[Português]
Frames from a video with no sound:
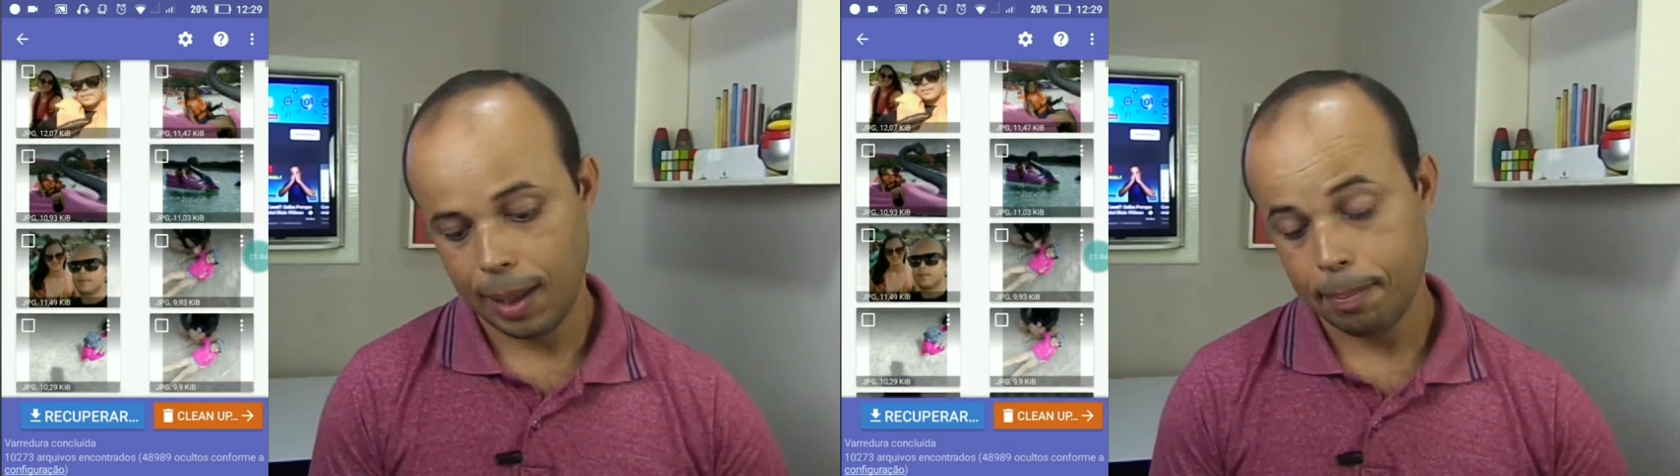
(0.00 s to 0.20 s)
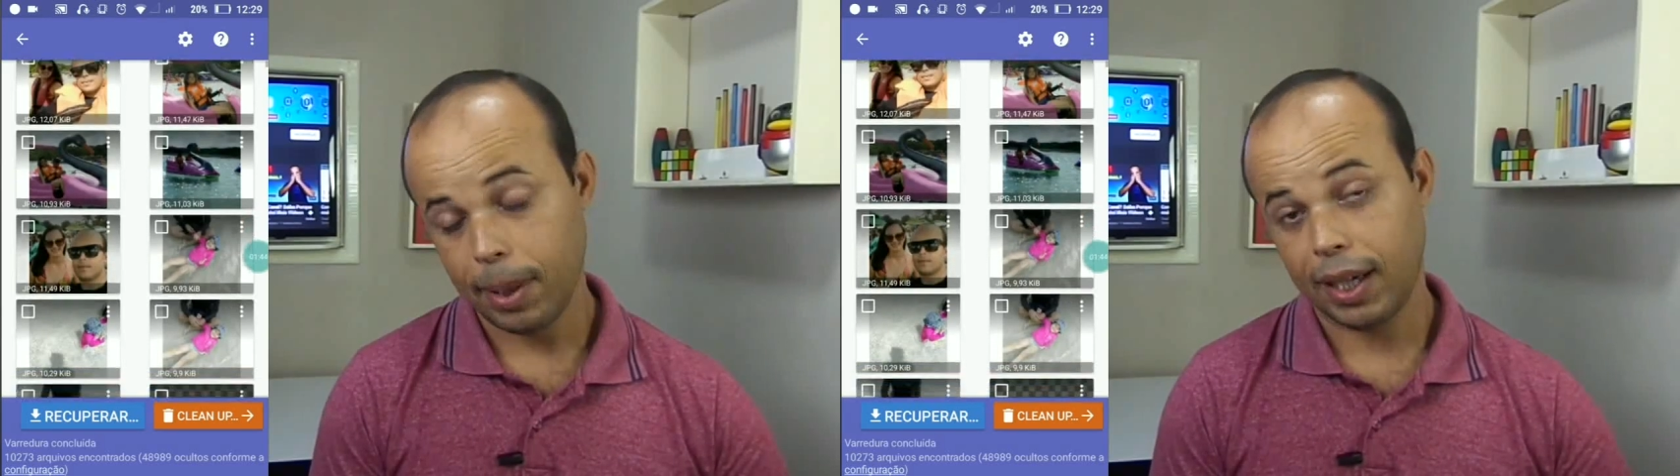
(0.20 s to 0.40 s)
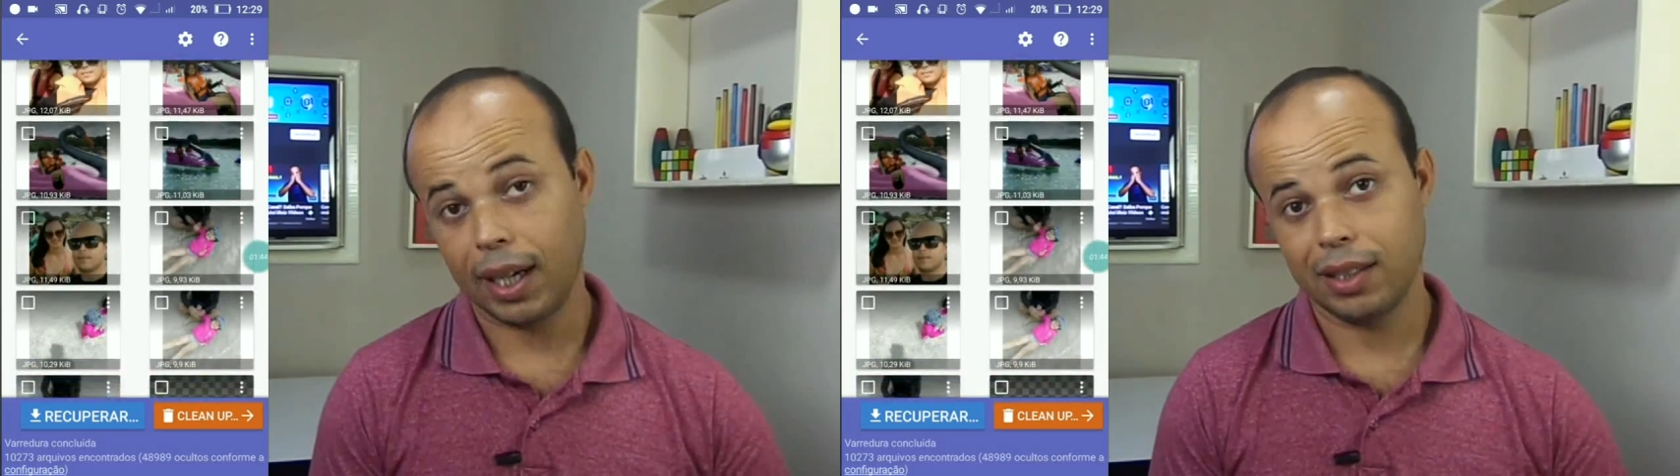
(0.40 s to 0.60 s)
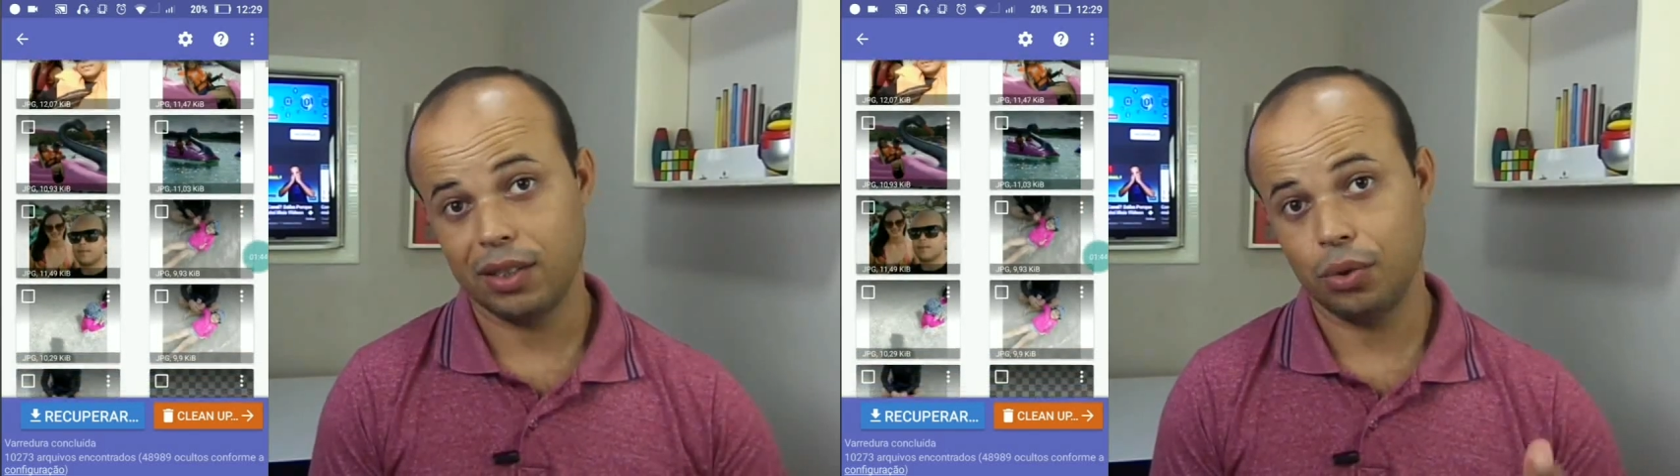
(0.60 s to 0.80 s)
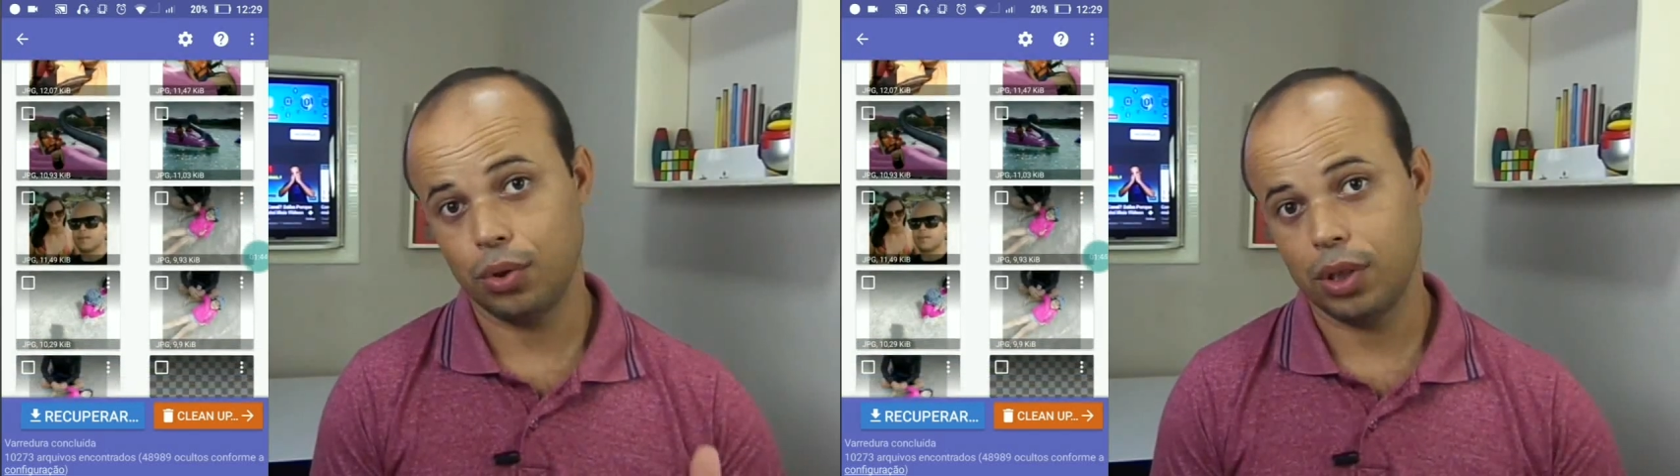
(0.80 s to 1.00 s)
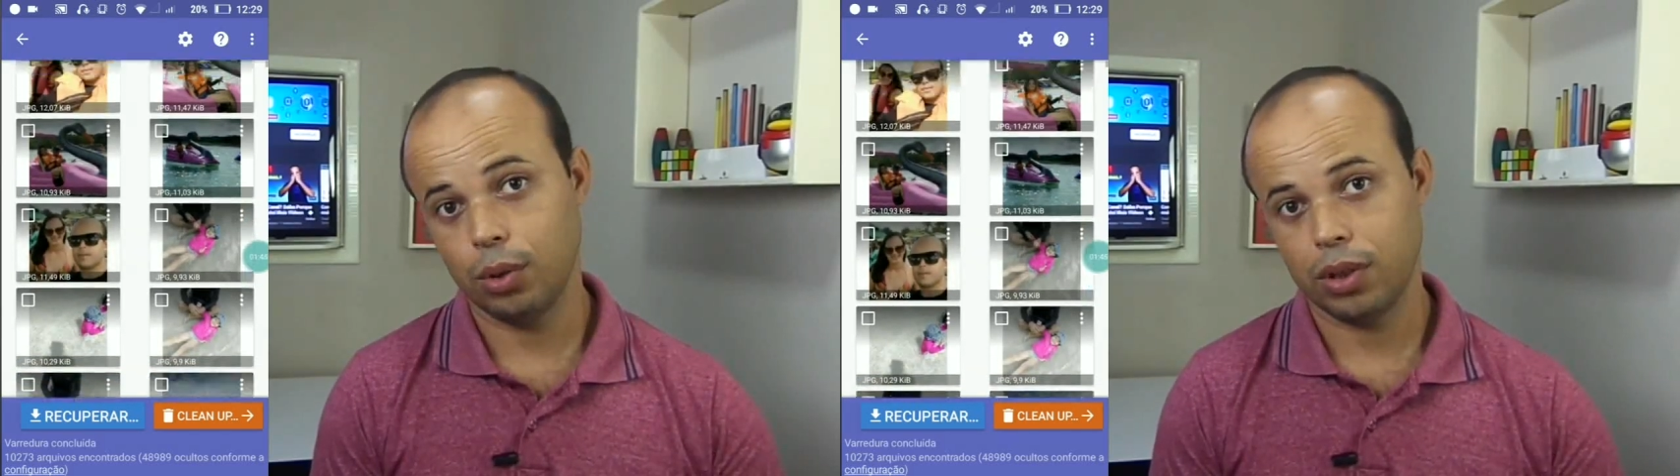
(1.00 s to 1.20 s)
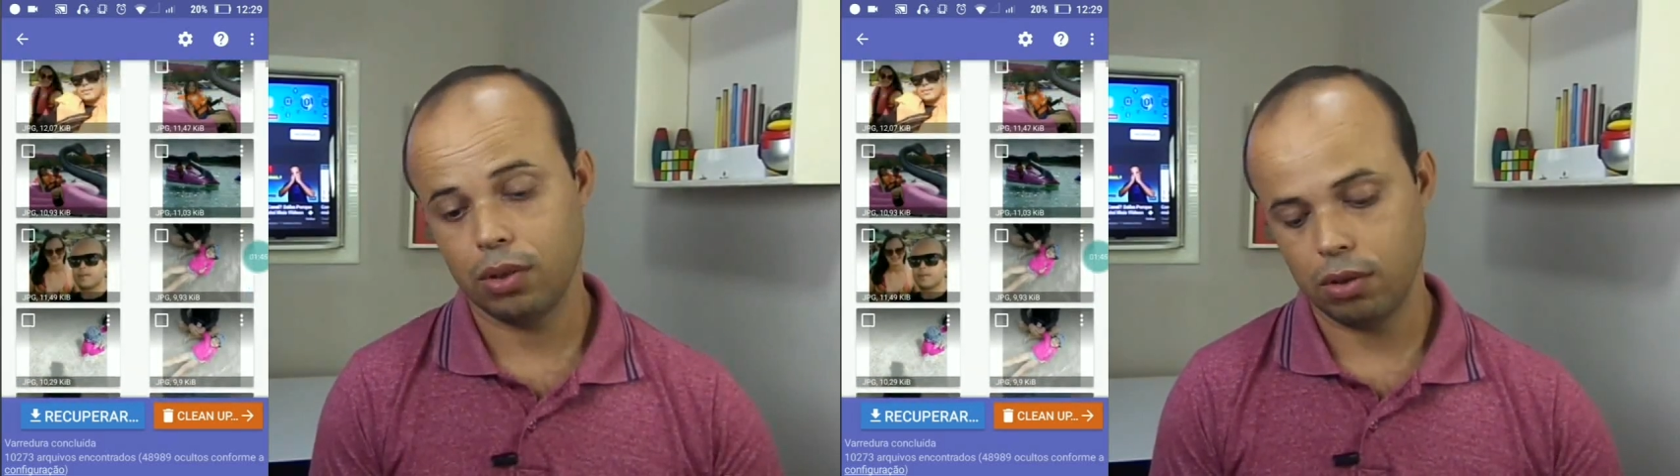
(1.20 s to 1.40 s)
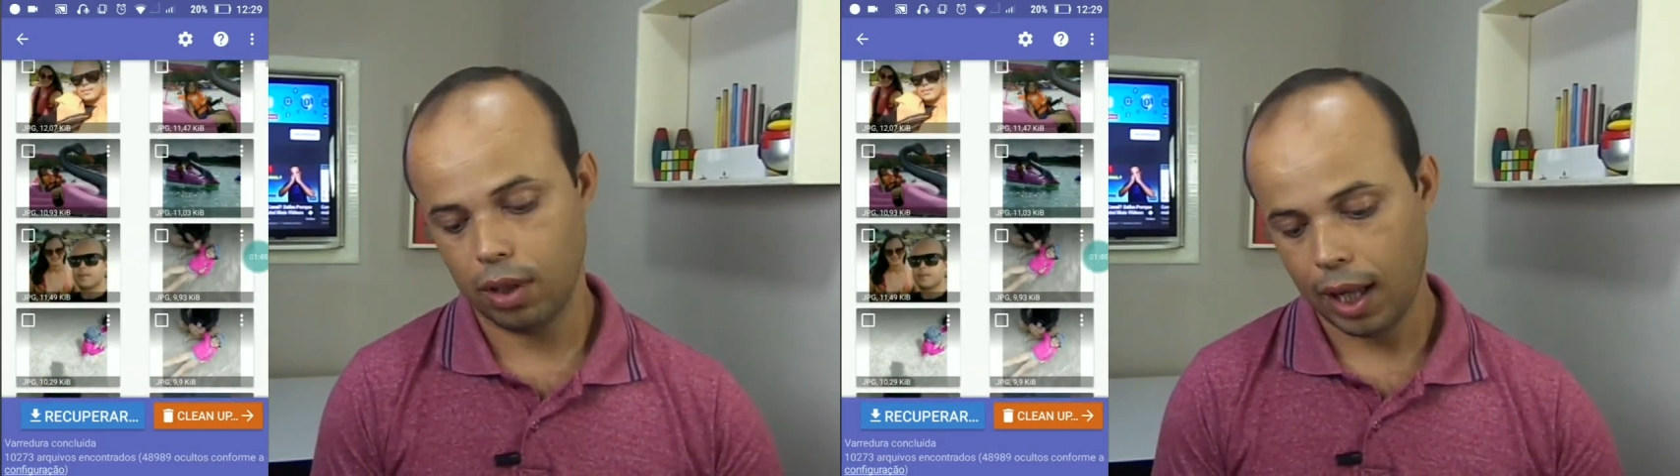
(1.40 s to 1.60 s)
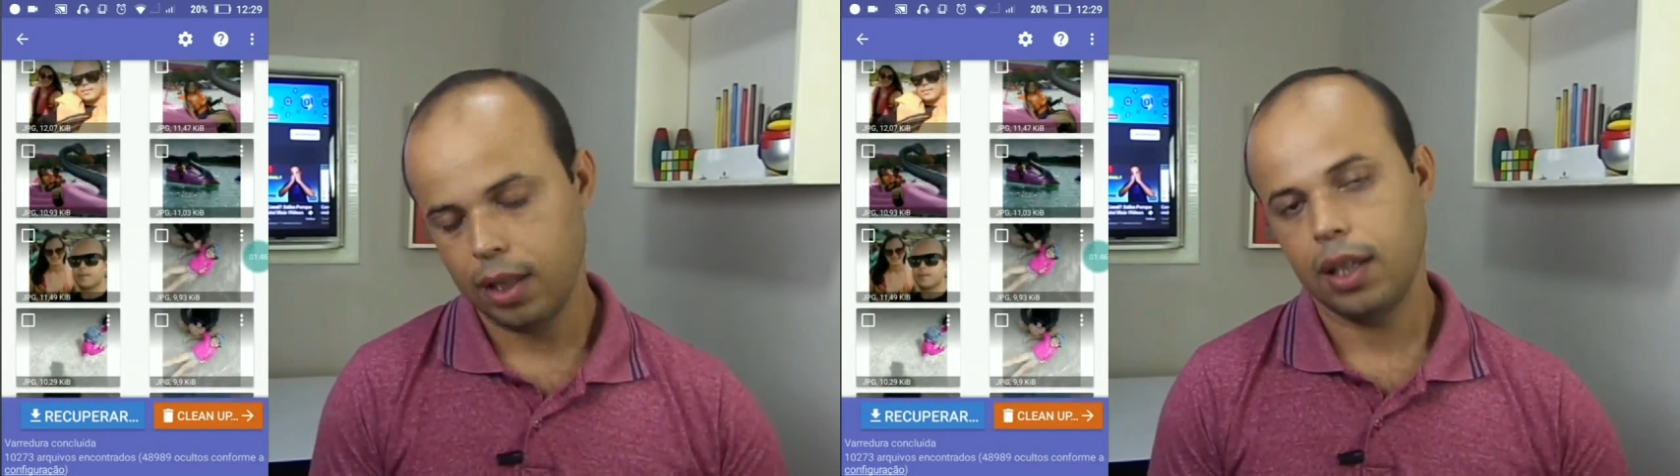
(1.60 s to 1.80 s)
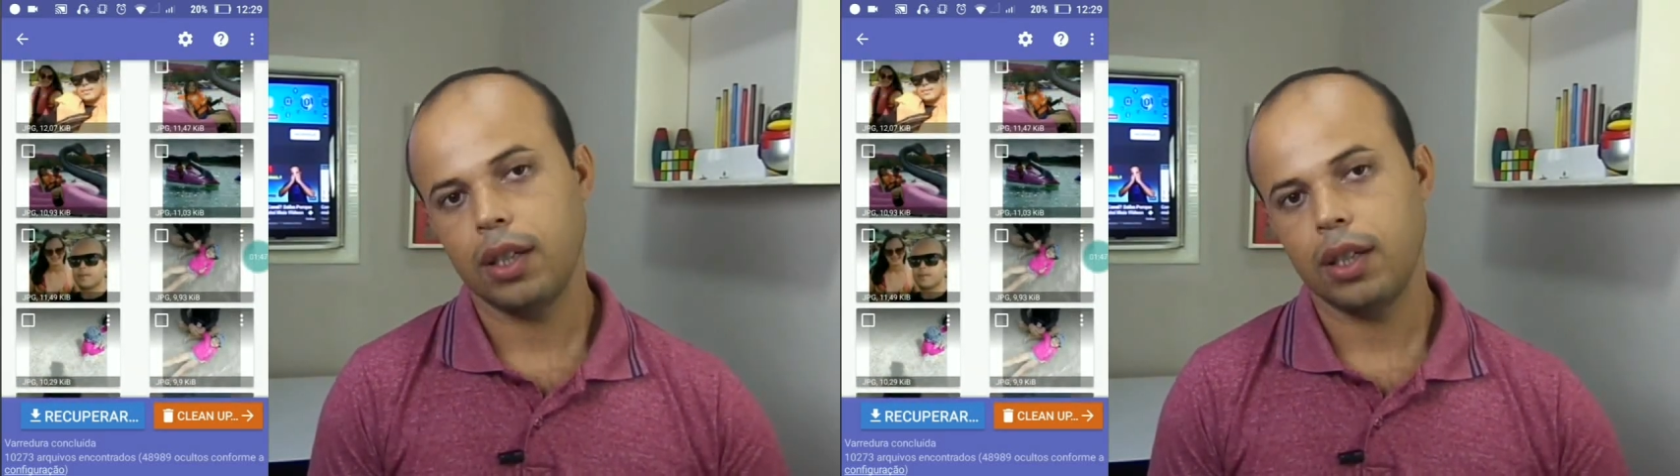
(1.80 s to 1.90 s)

apagadas no seu celular,